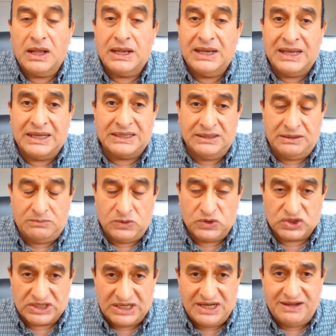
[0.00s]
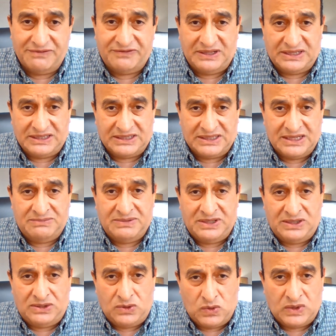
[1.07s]
لكن المشكلة في الكتاب
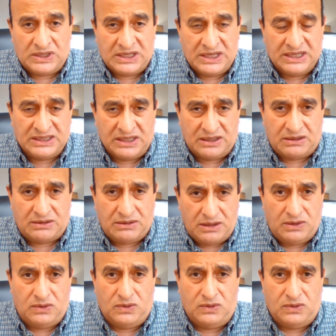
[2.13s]
اللي هو كان يقرأه